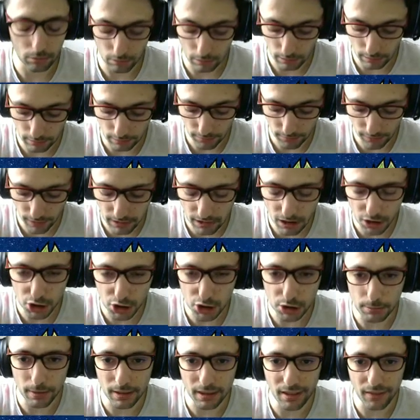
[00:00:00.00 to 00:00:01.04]
Le frère
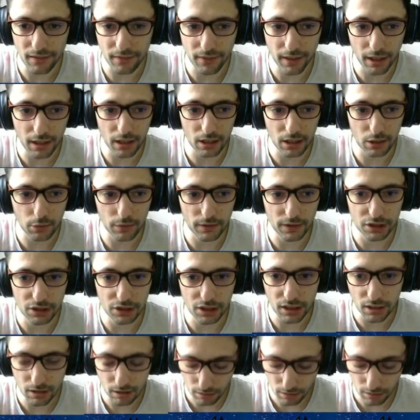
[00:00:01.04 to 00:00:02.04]
Tachibana vert 97,